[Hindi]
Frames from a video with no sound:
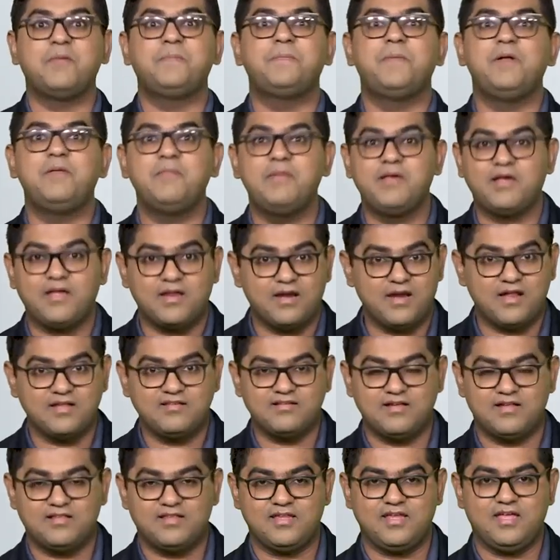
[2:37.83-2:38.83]
पर्पल में
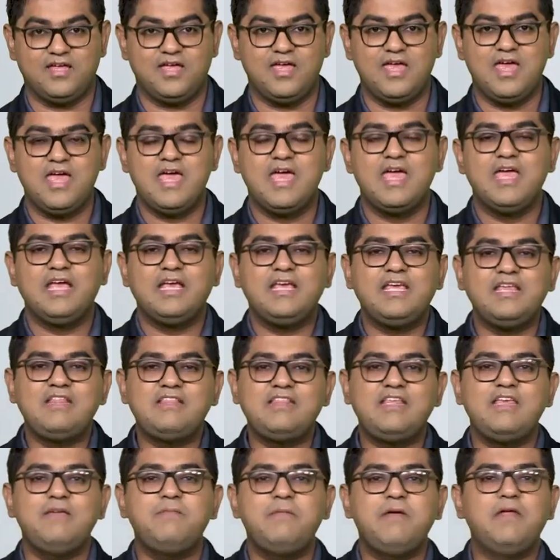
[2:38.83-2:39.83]
करना चाहते हैं
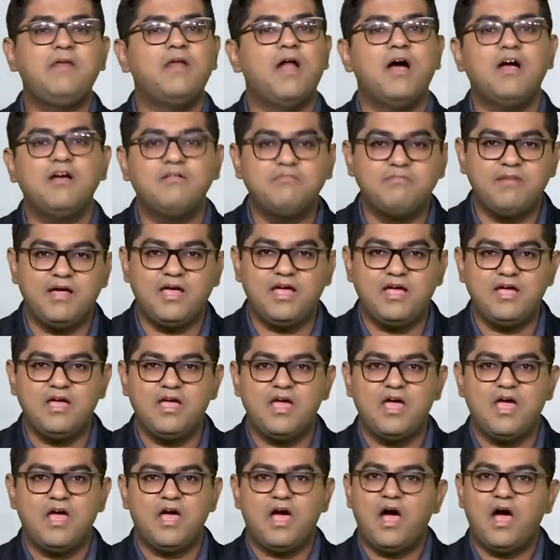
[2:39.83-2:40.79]
किसी भी रंग में